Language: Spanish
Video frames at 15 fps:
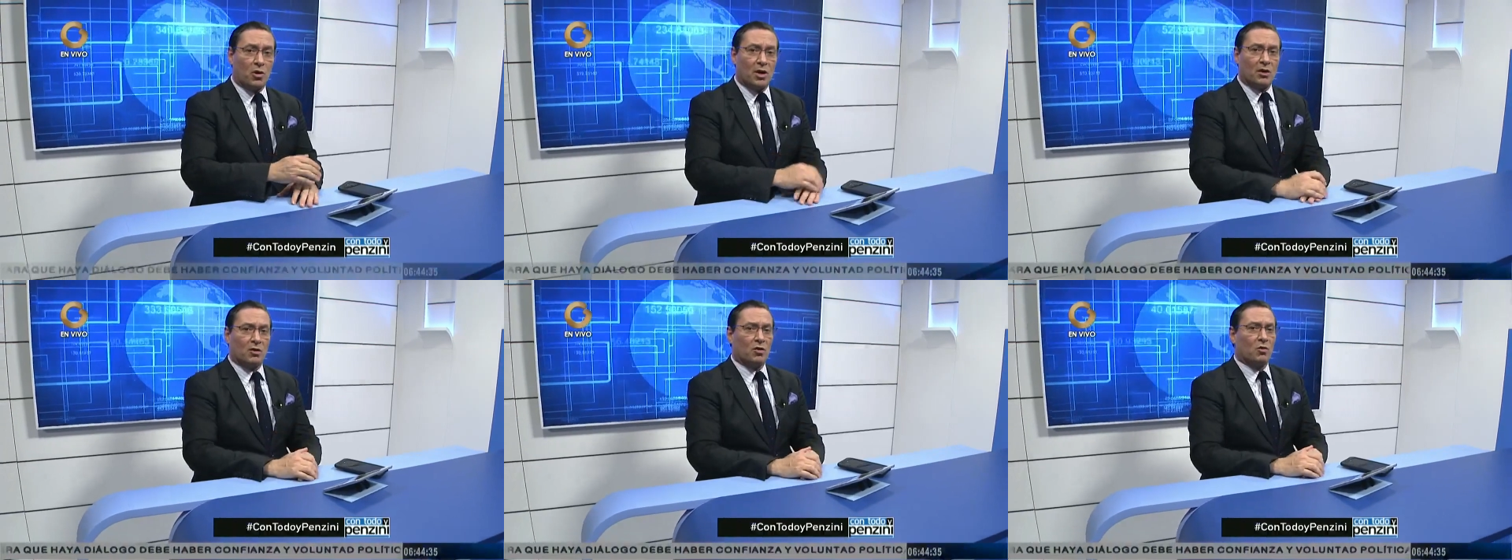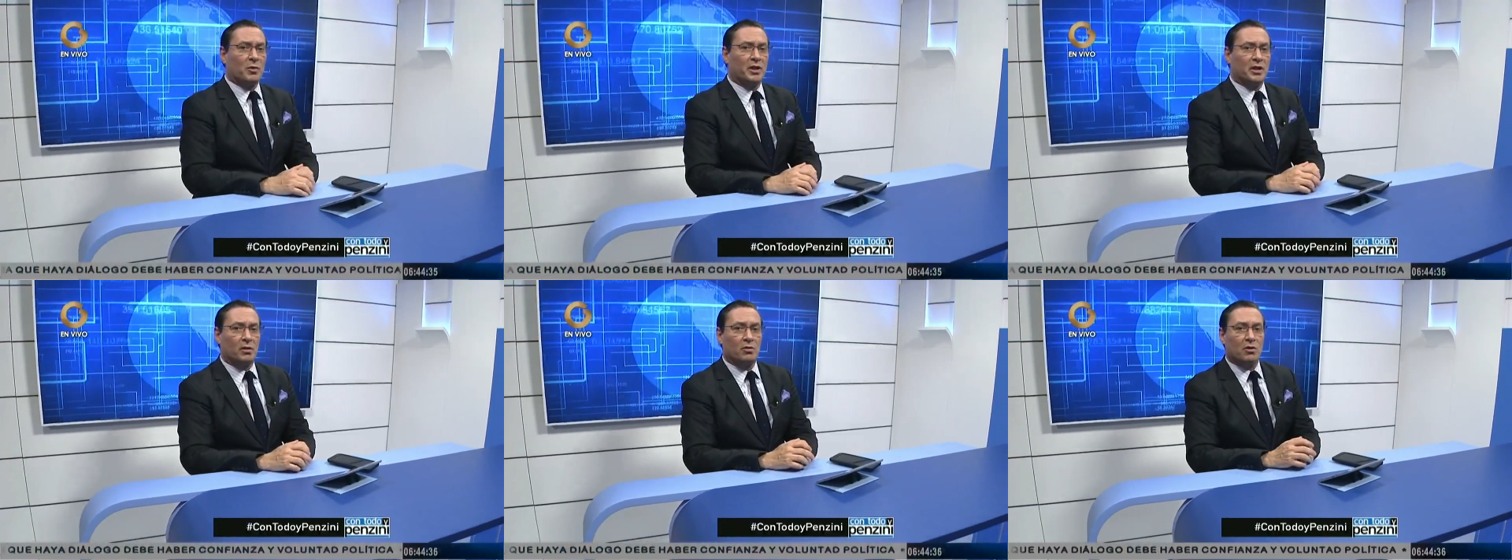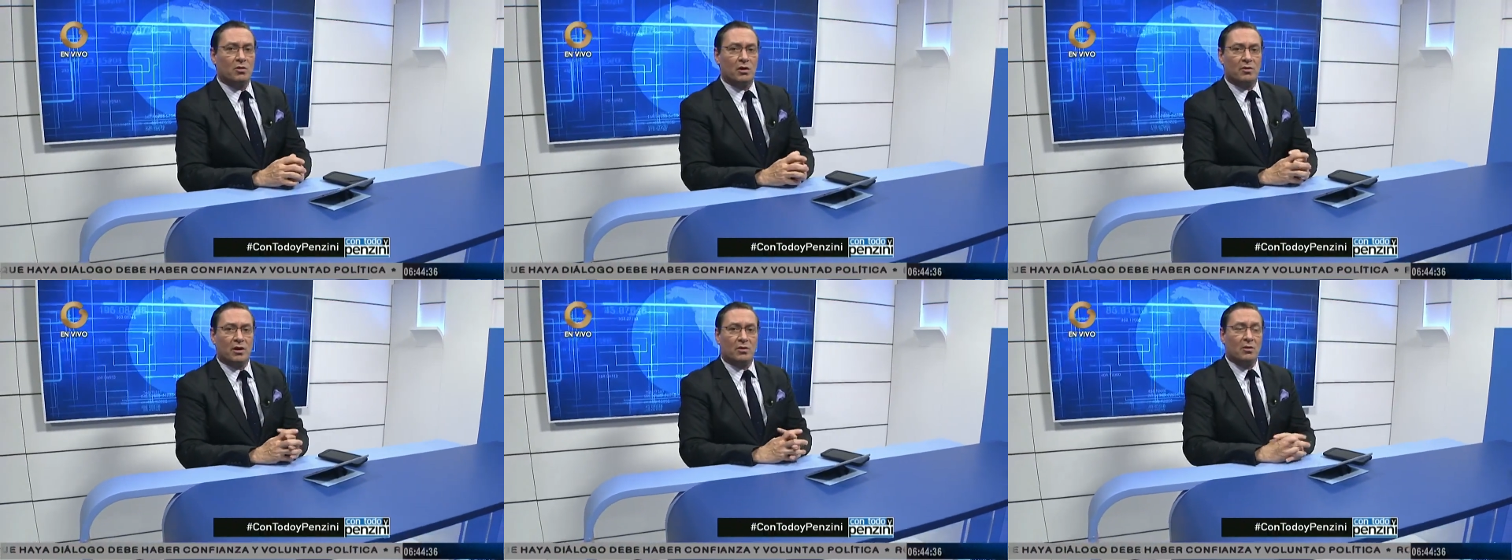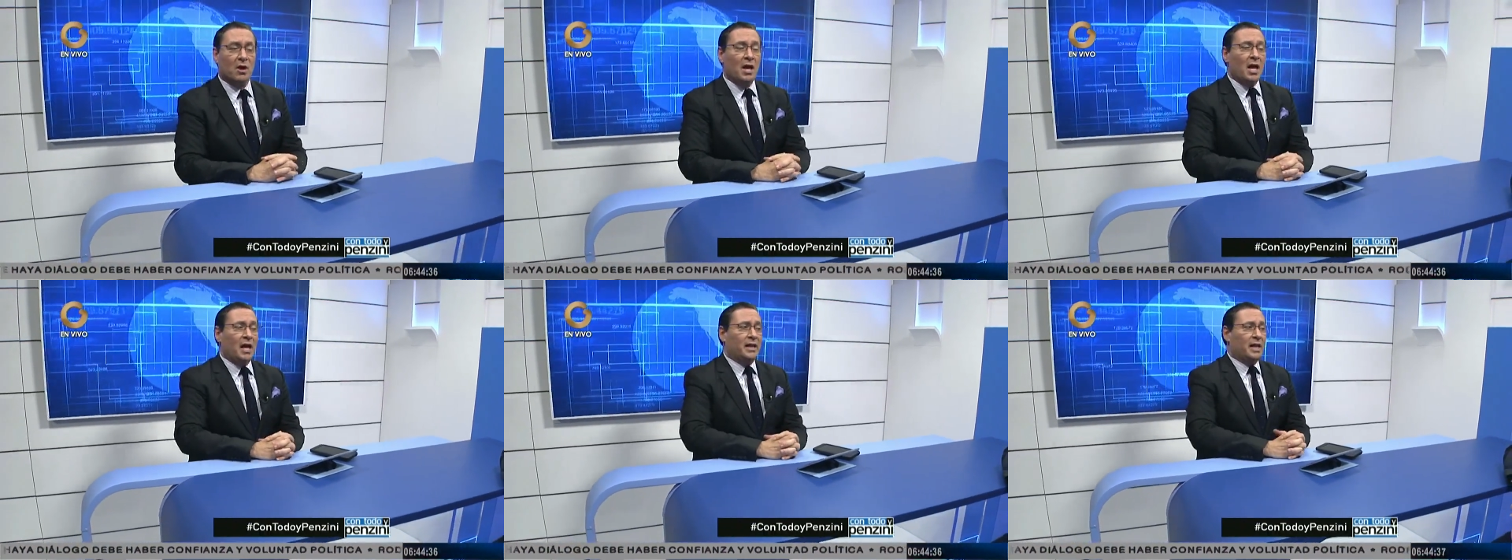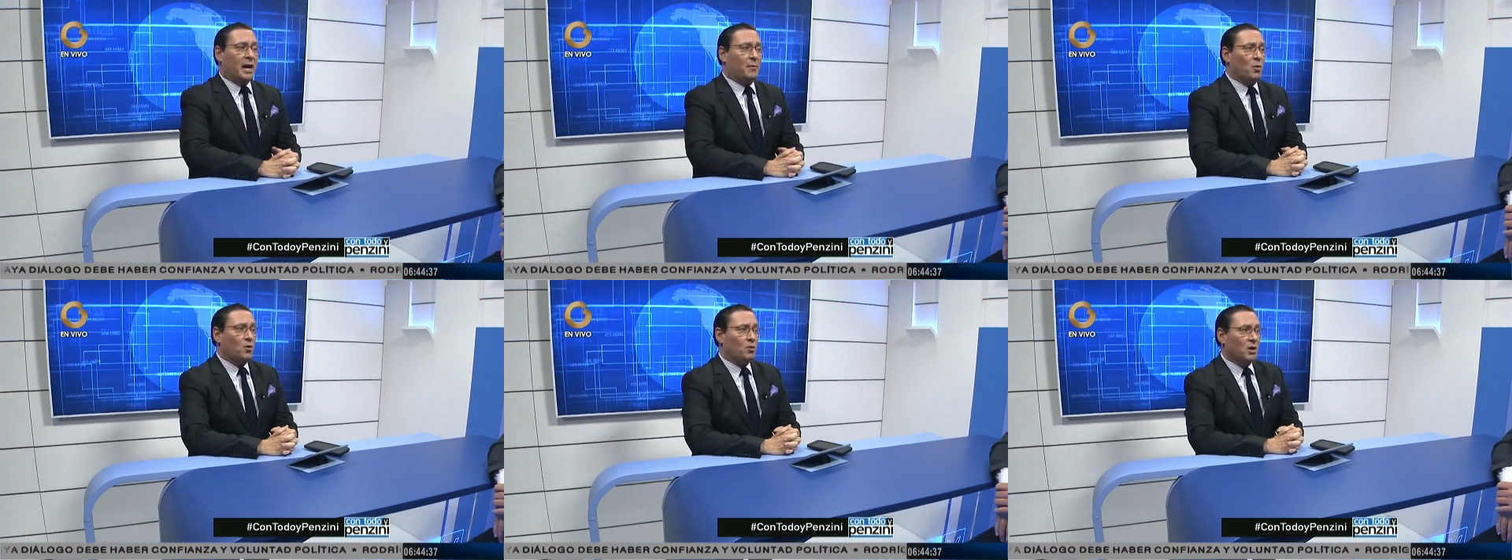con el economista Luis Olivero. Le
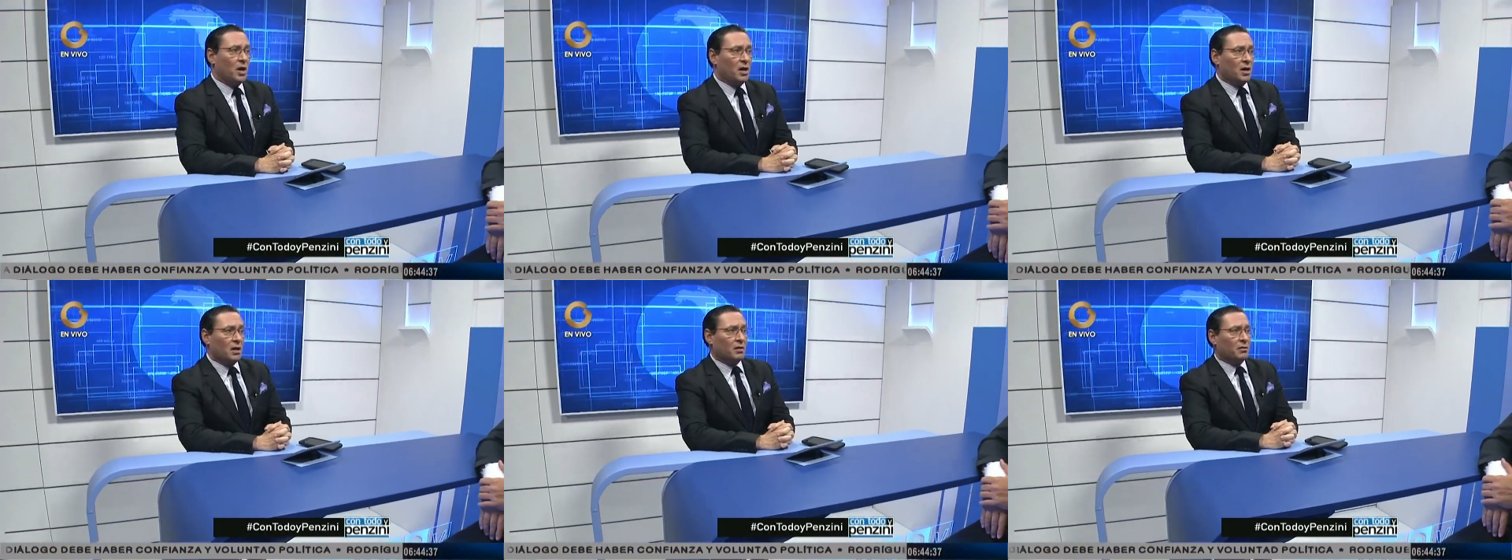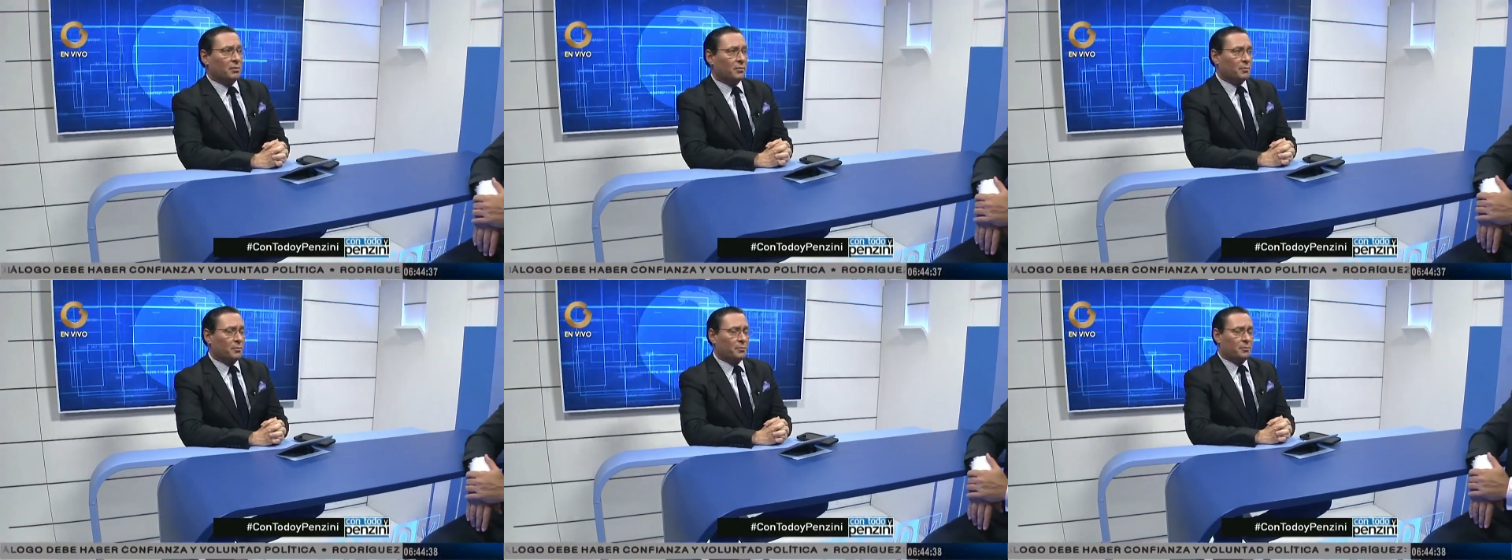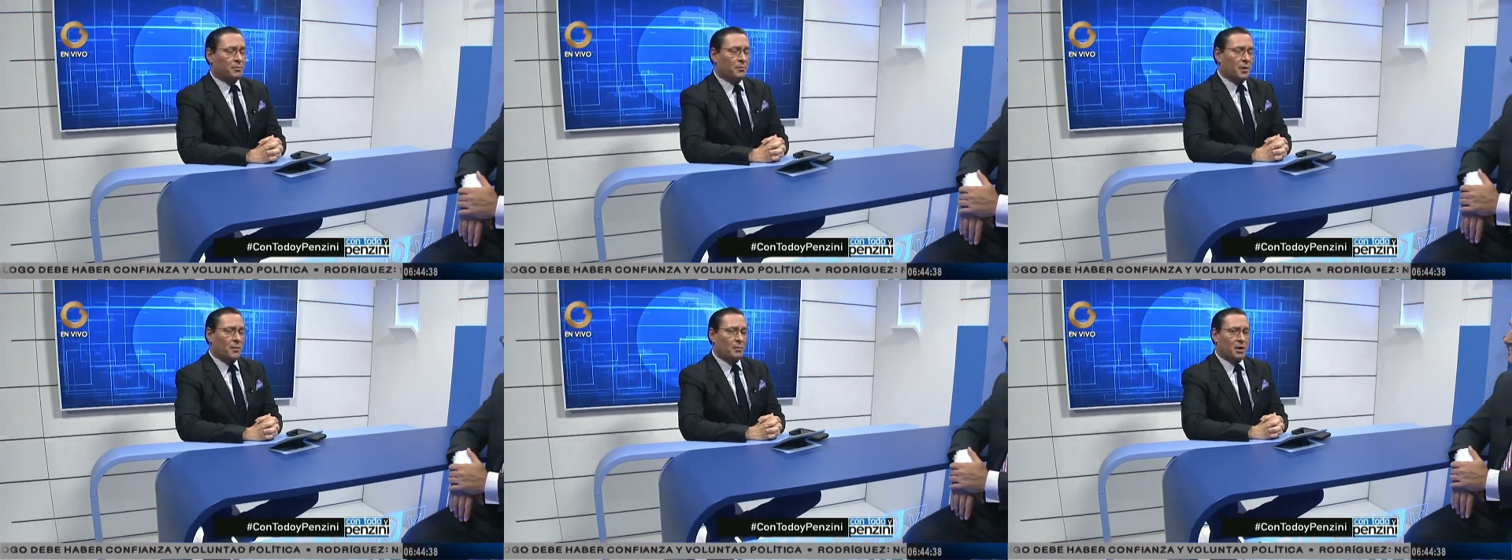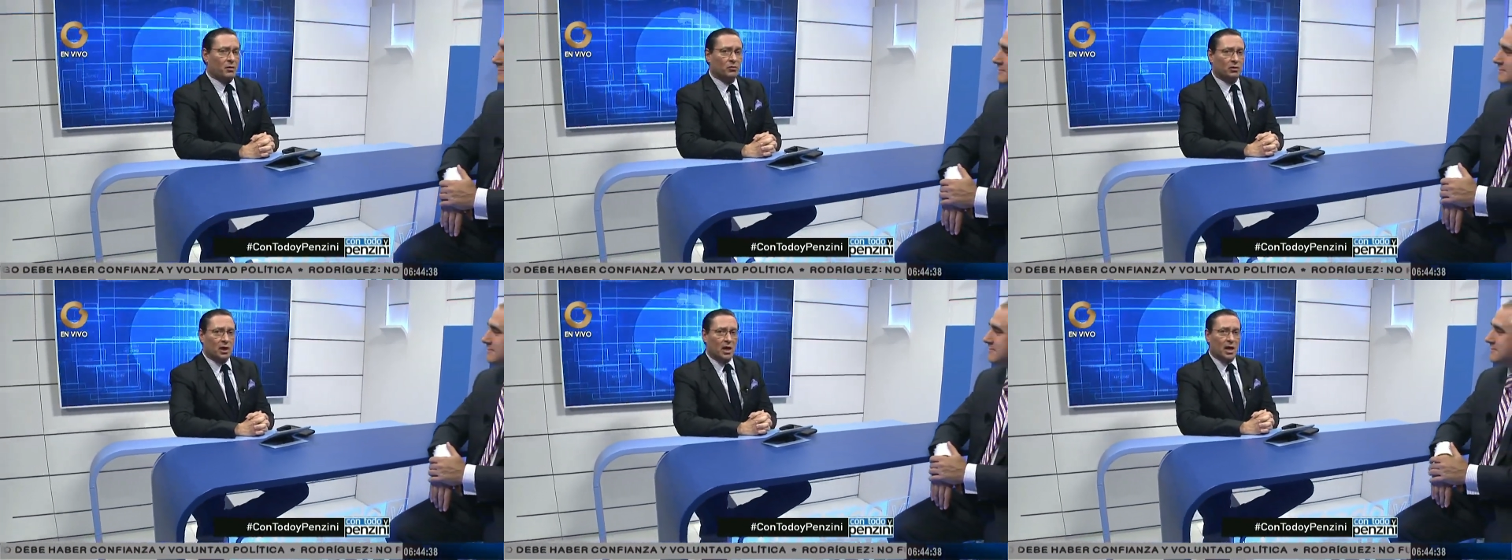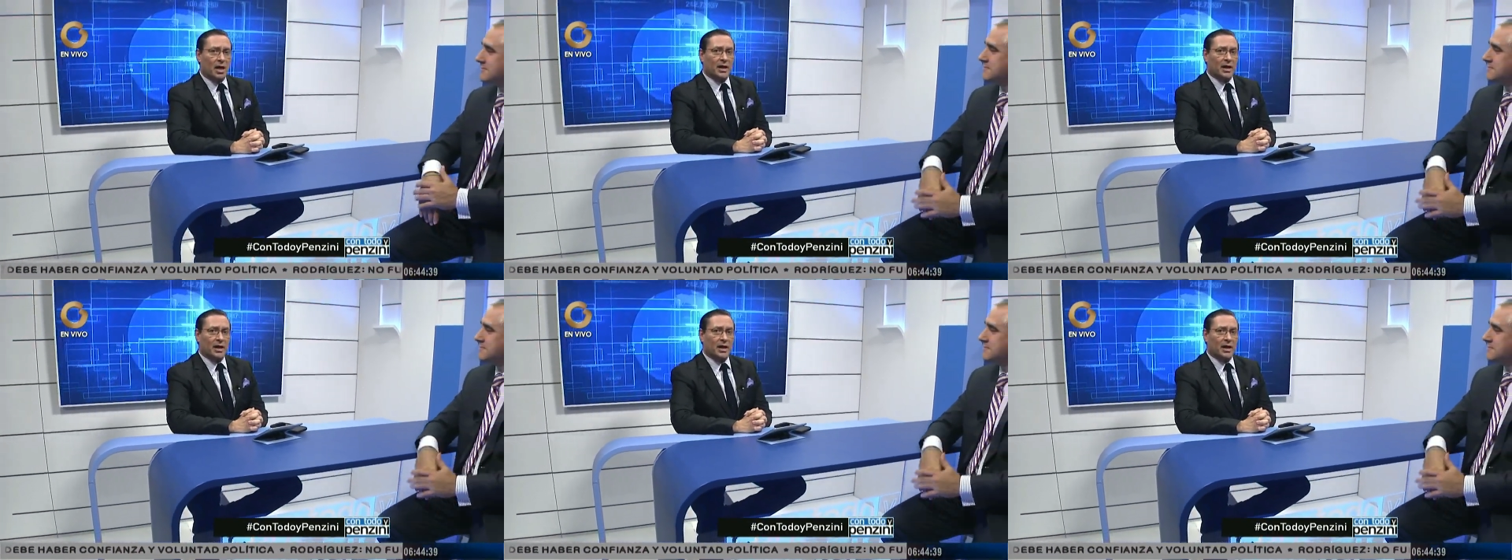damos una, pregunta al